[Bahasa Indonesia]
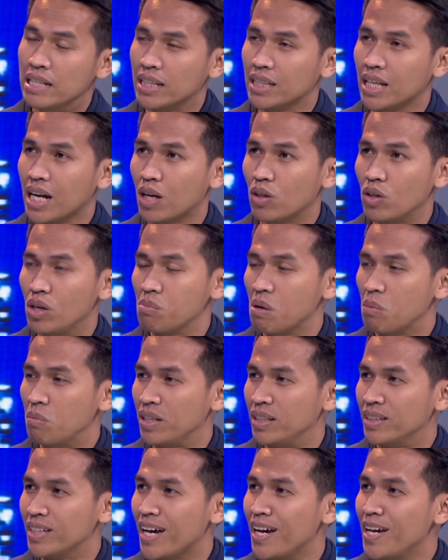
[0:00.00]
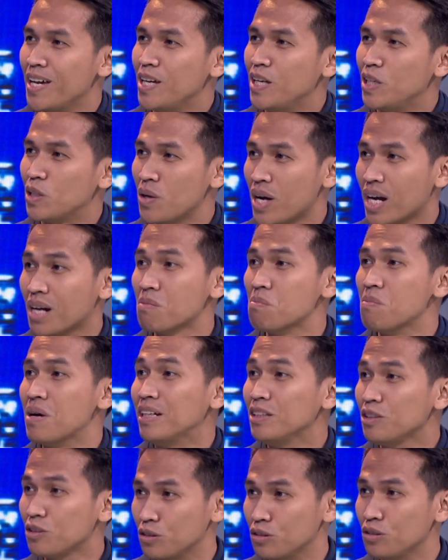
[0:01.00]
dinyatakan oleh pemerintah itu akan
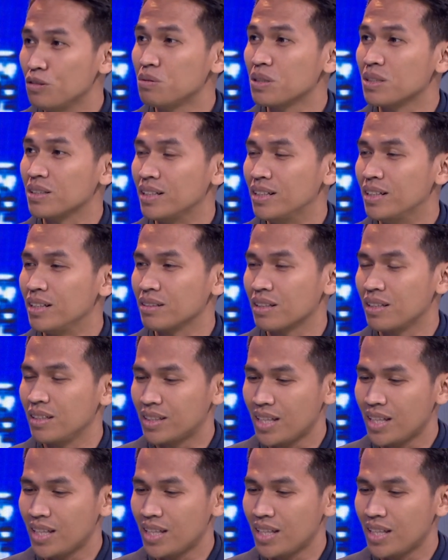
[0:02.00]
membantu uh,